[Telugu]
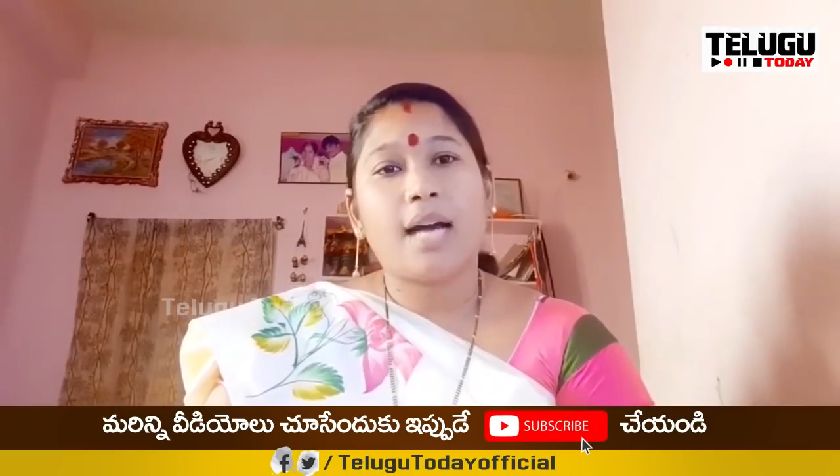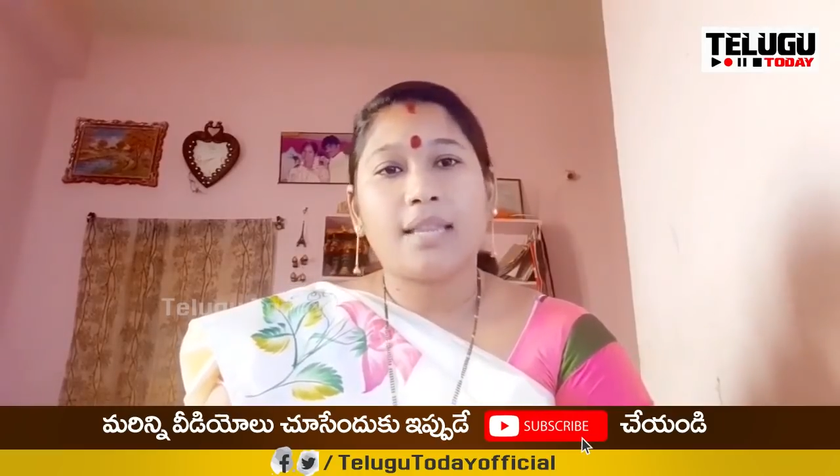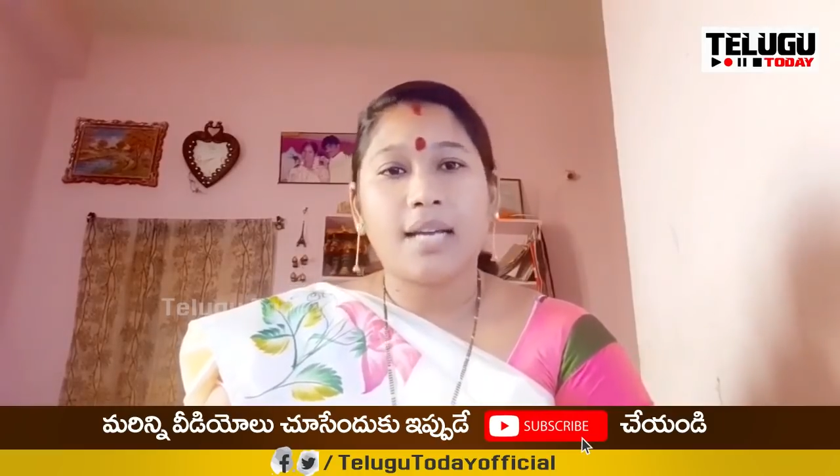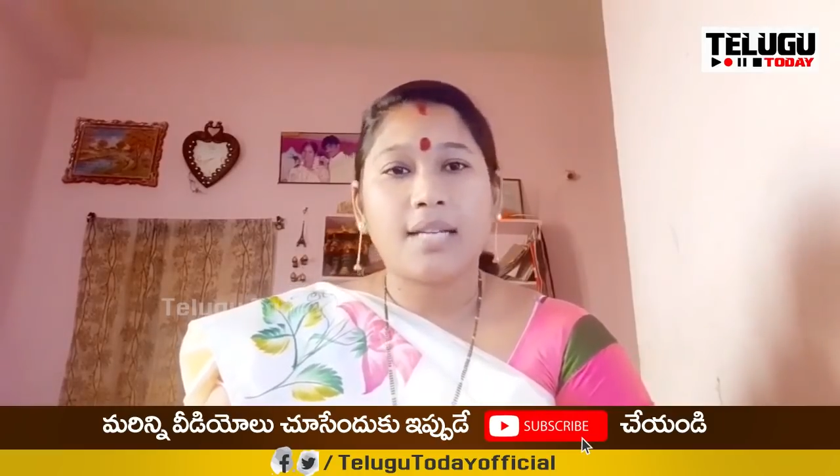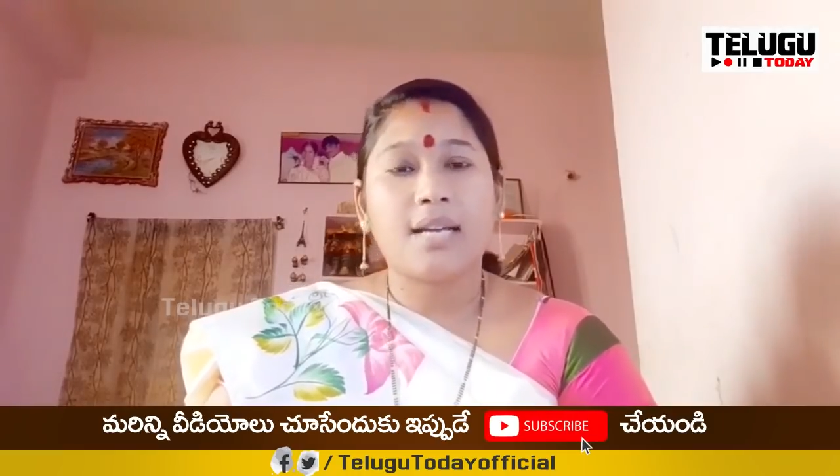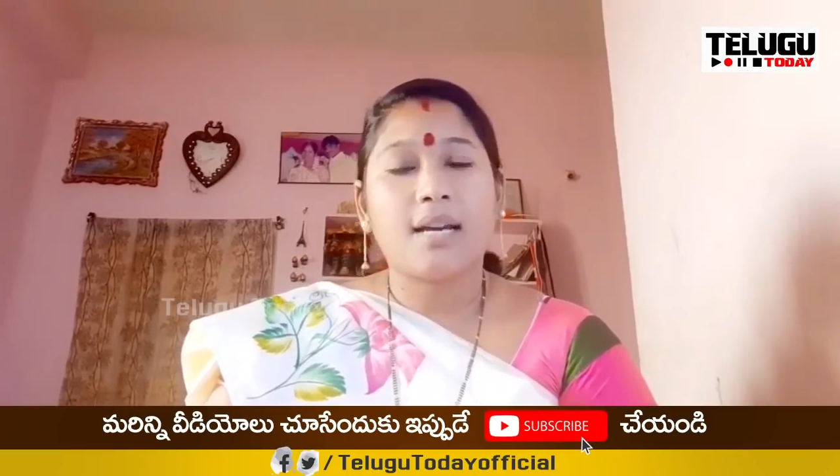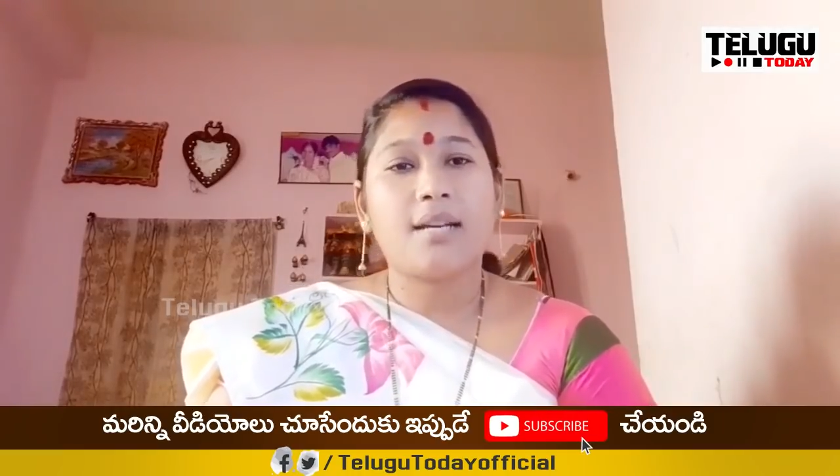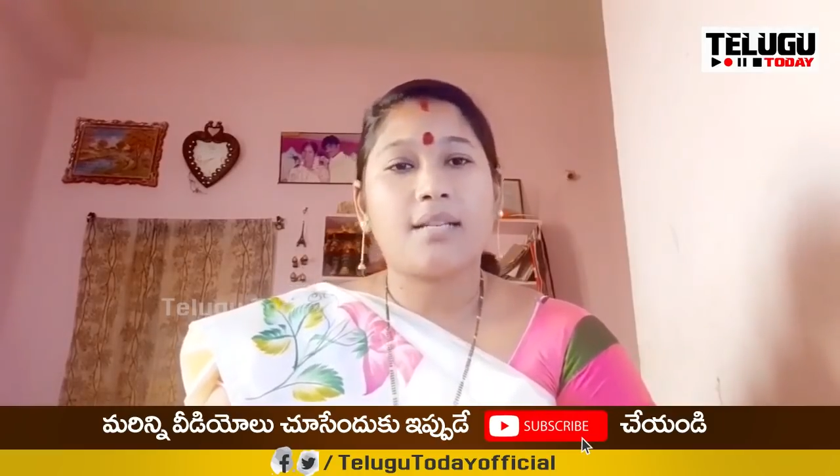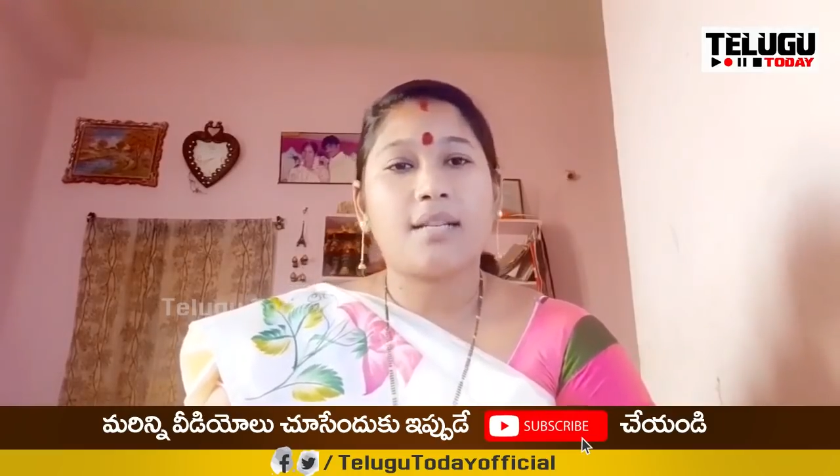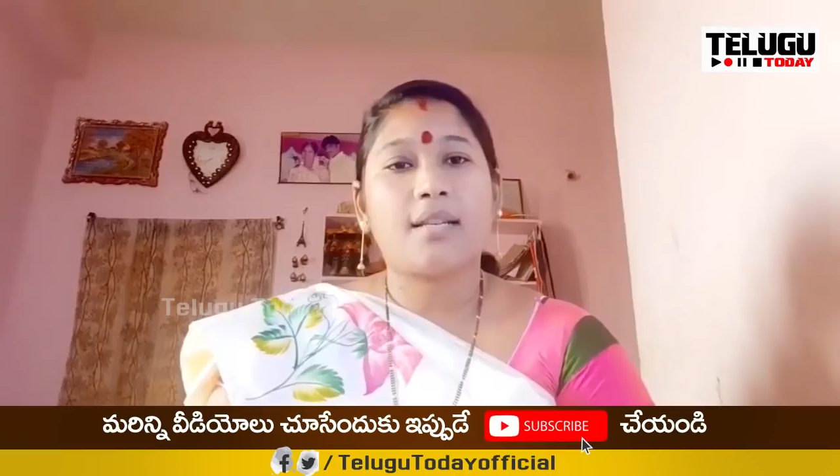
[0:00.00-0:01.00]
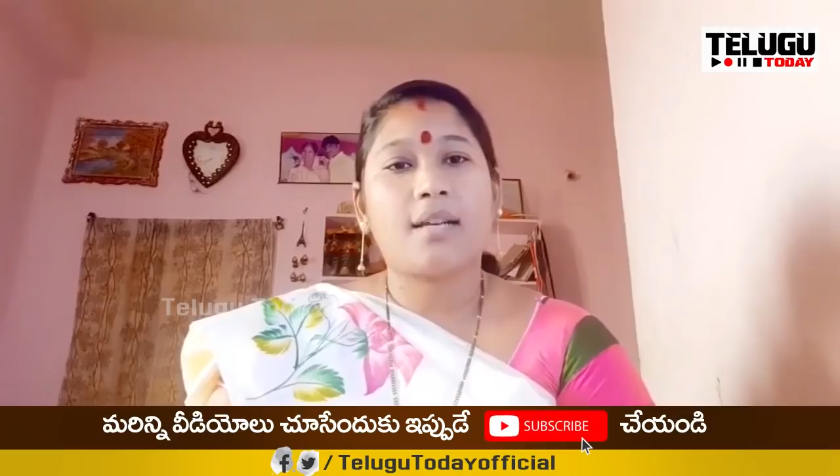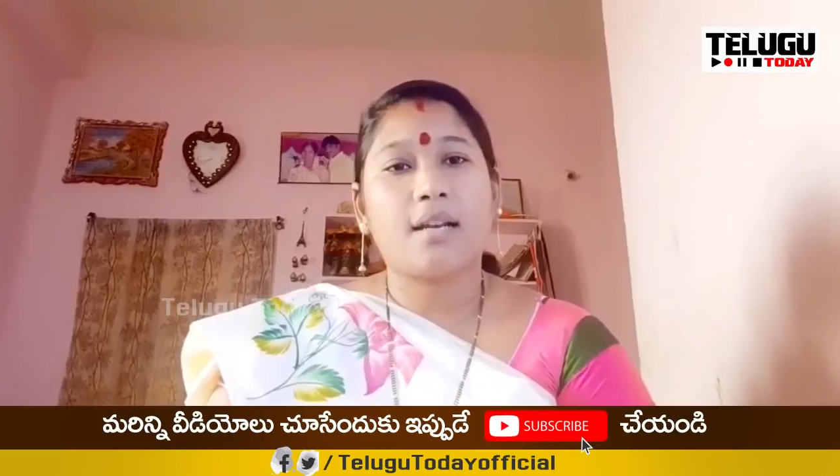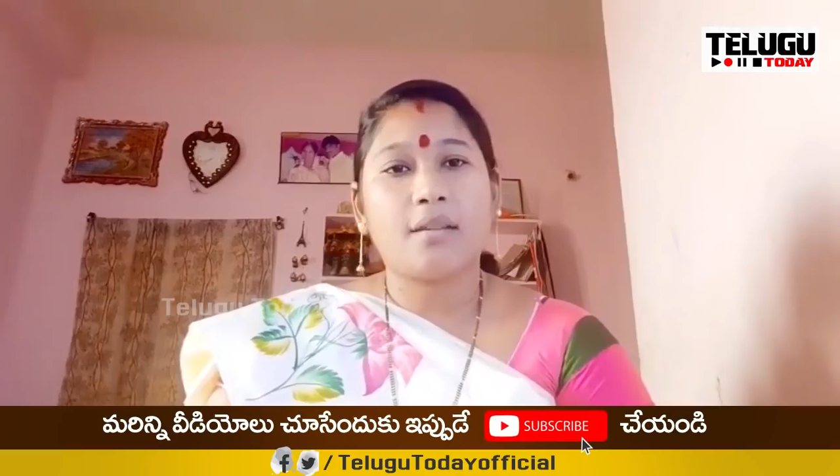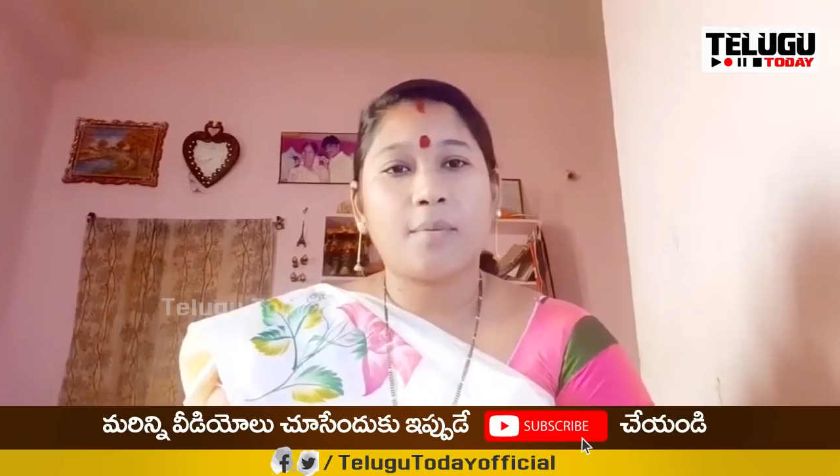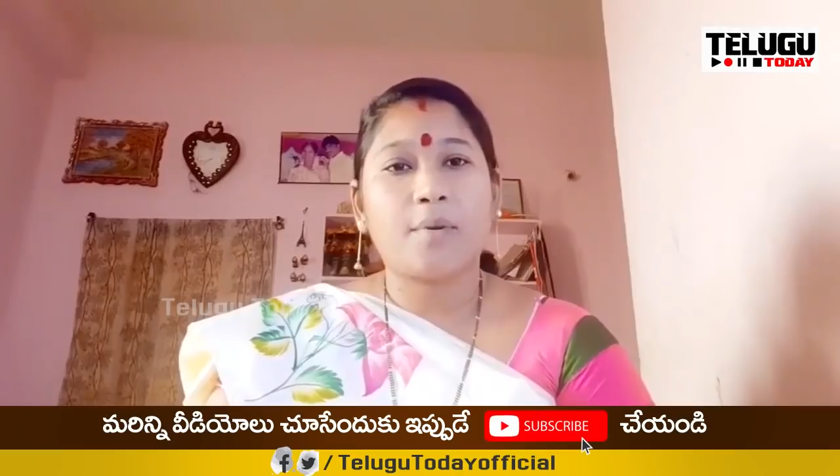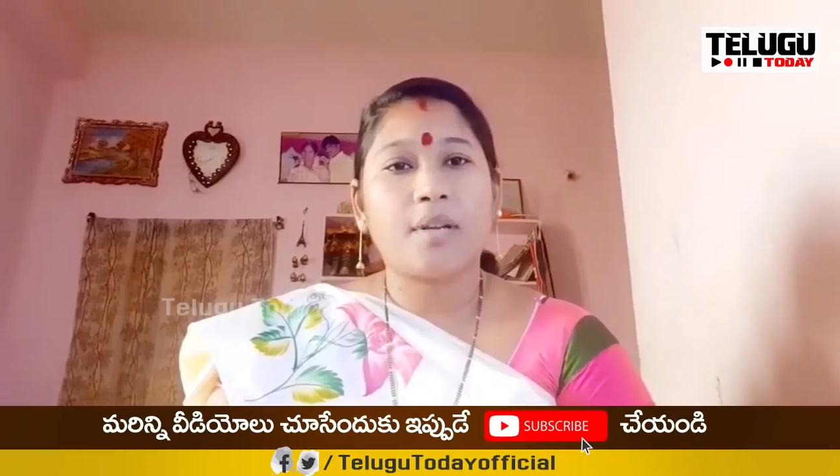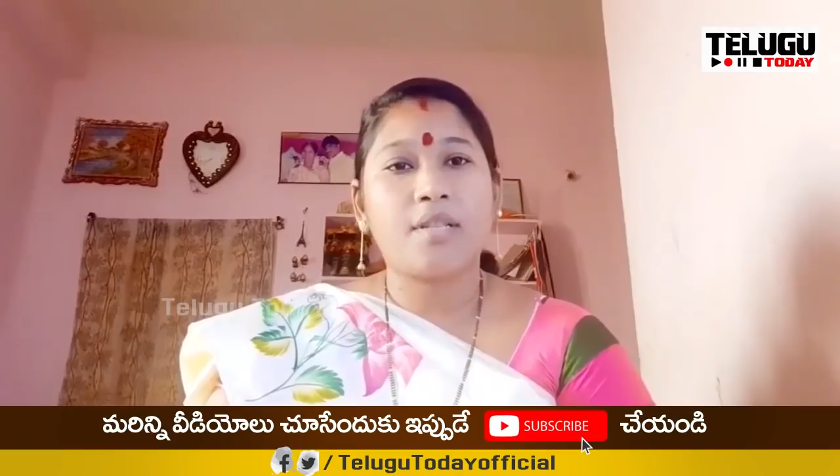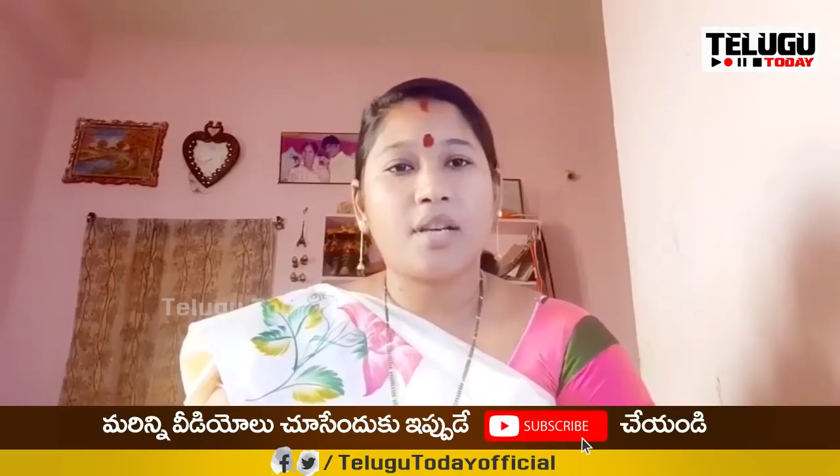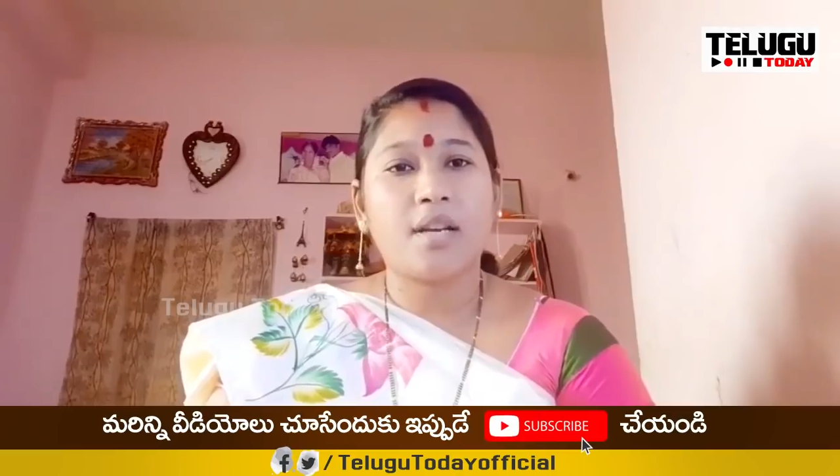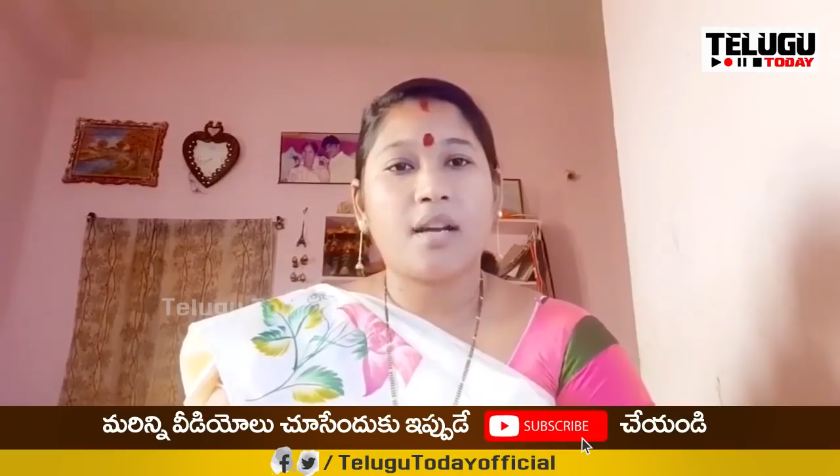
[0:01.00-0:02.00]
అత్యాచారం చేశారు అనంతపురం
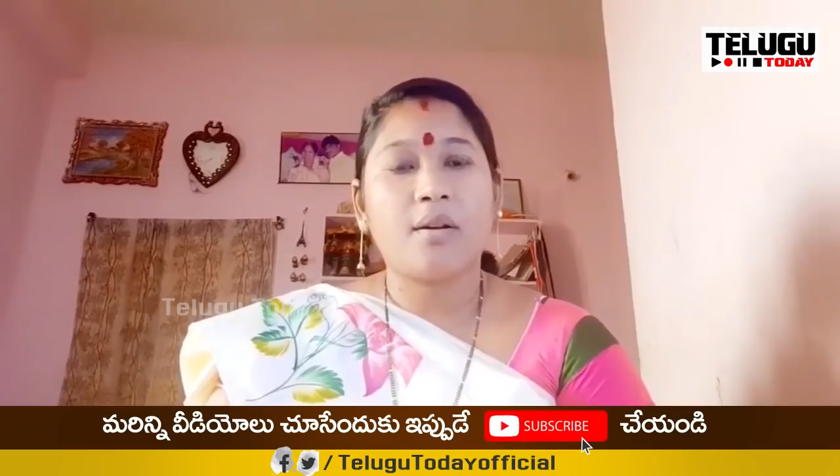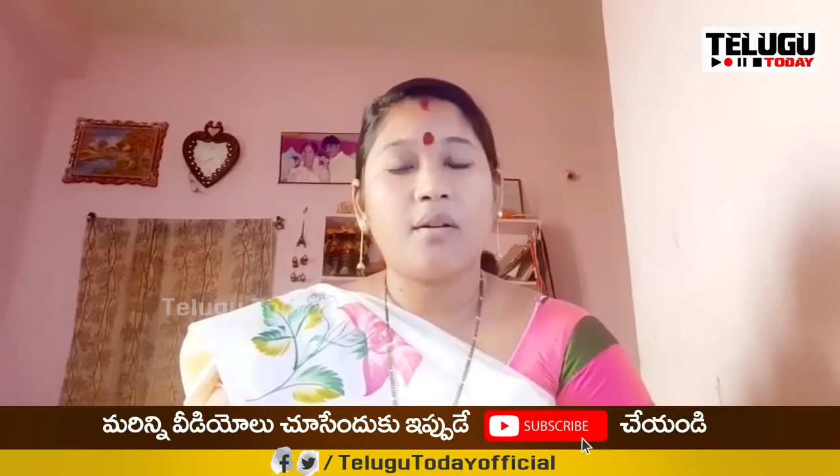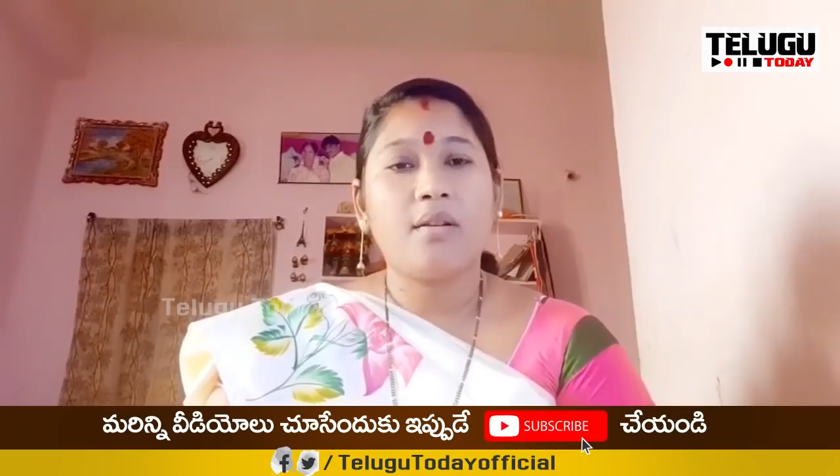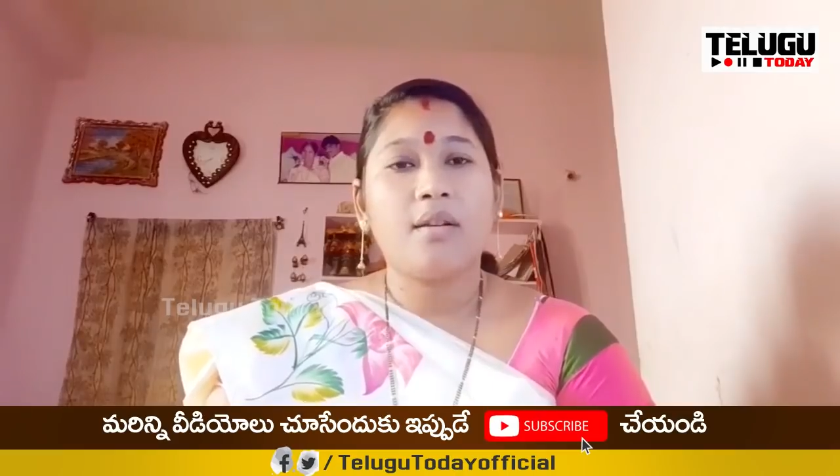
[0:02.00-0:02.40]
జిల్లాలో